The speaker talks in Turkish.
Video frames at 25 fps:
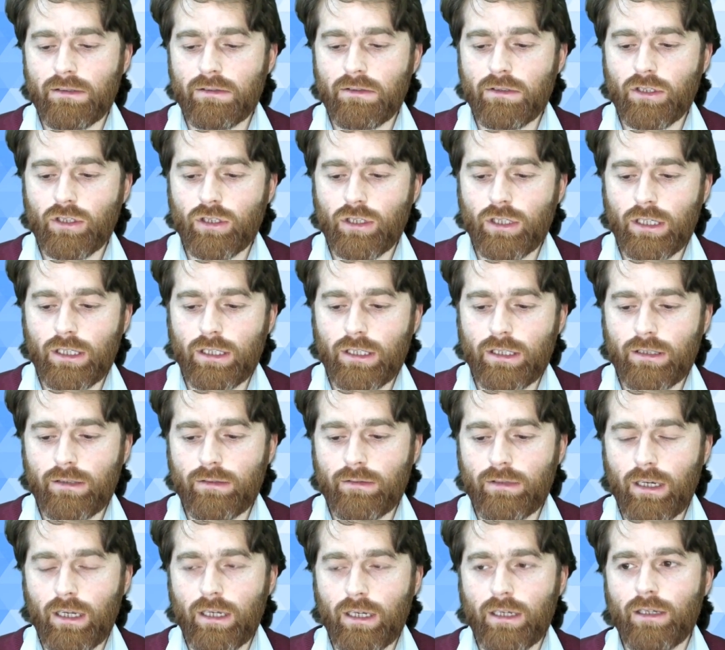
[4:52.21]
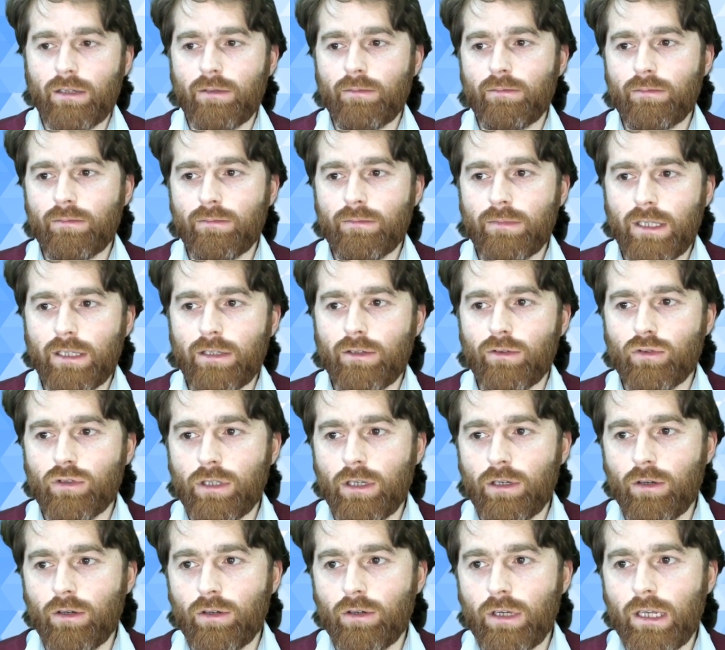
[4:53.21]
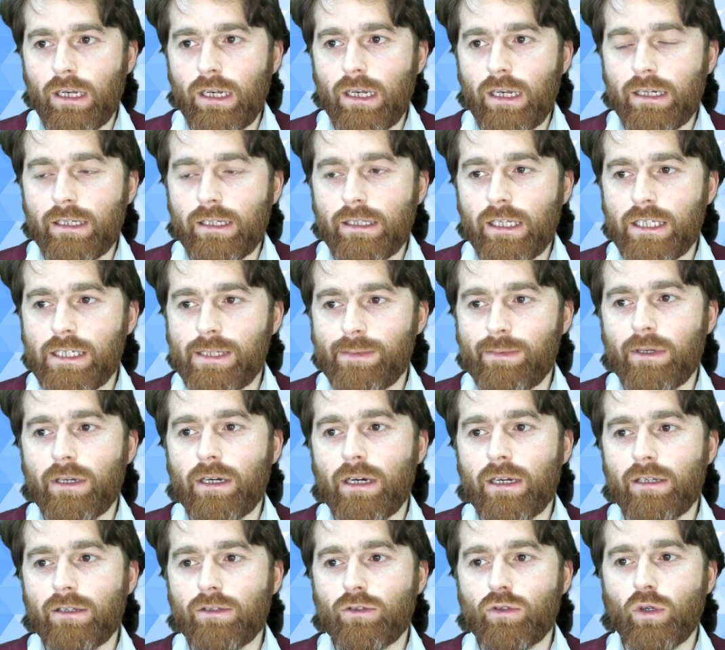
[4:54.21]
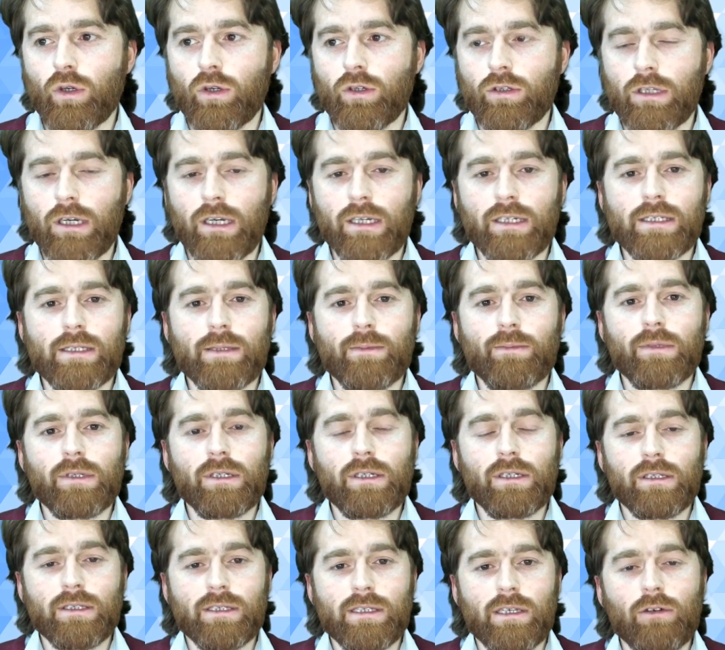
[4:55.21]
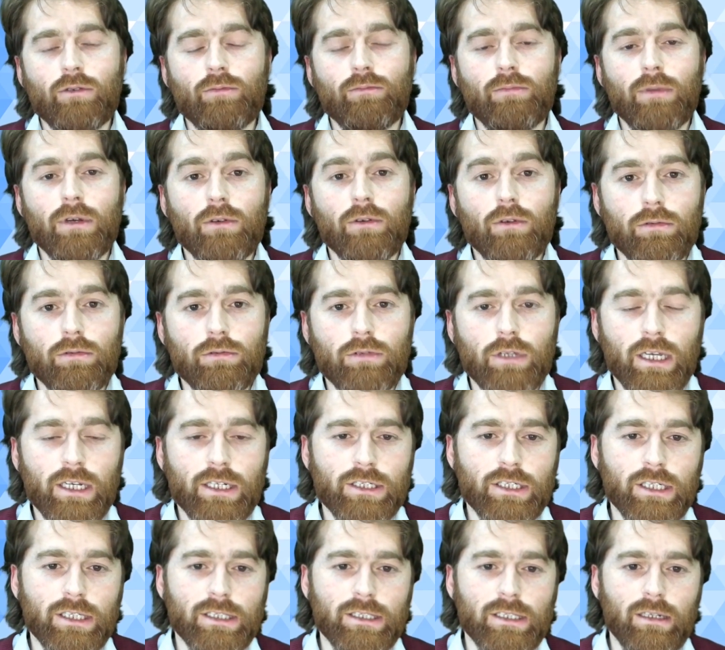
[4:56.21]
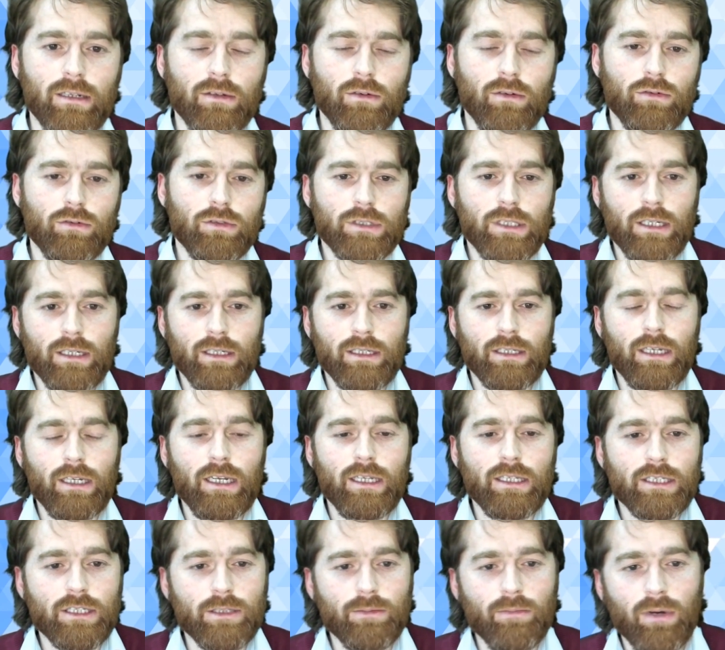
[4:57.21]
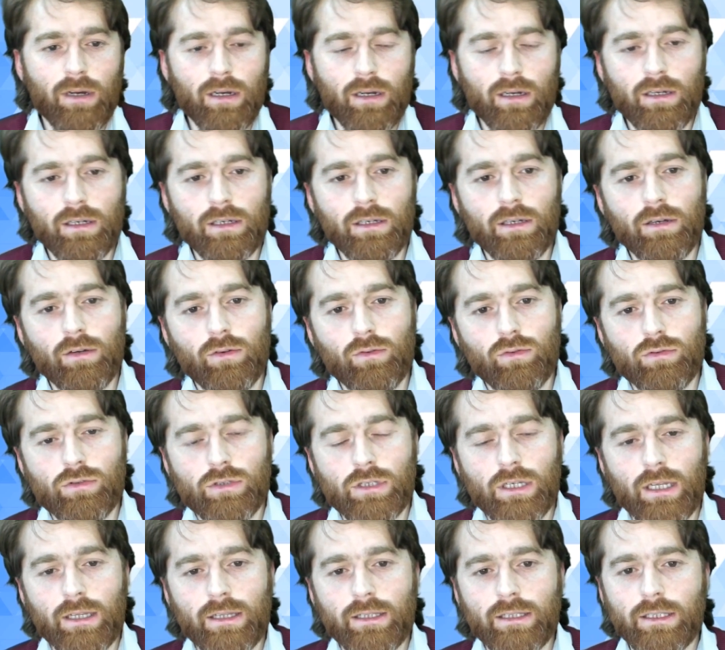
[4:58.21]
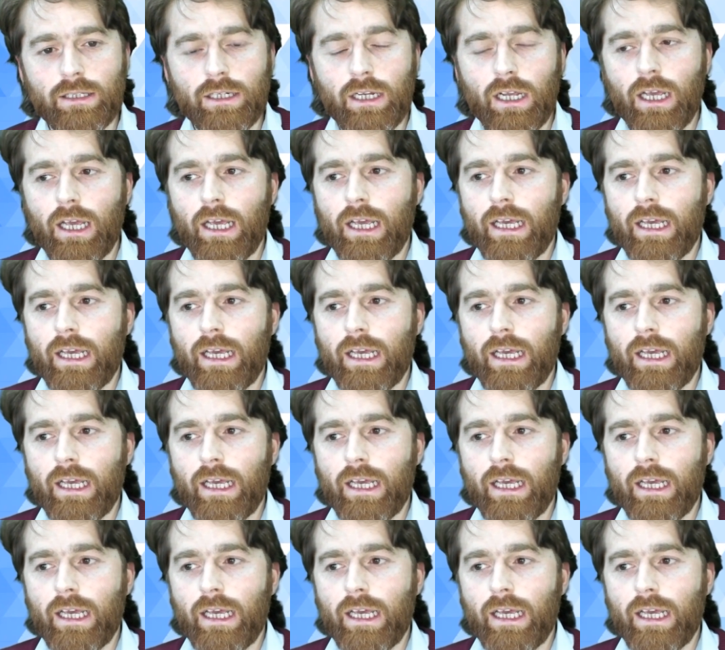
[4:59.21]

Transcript: İşte yani ne de olsa ellerinde hiçbir kanıt yok tarzı bir savunma yolu tercih edildi. Oysa iletişim hakkı kutsaldır.